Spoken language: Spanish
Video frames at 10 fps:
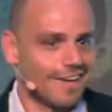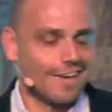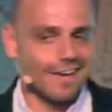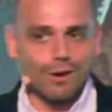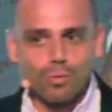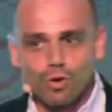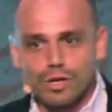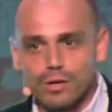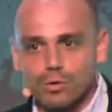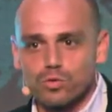eh,
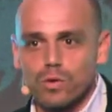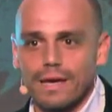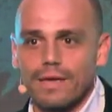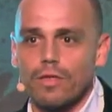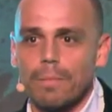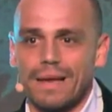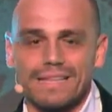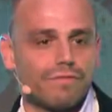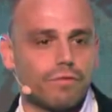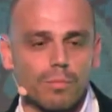algunos incluso aquello de
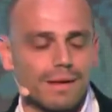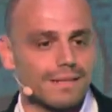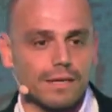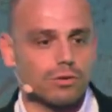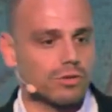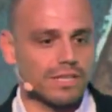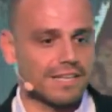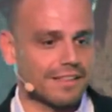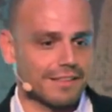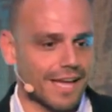plataforma
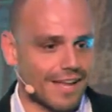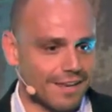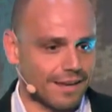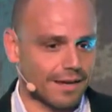tricontinental,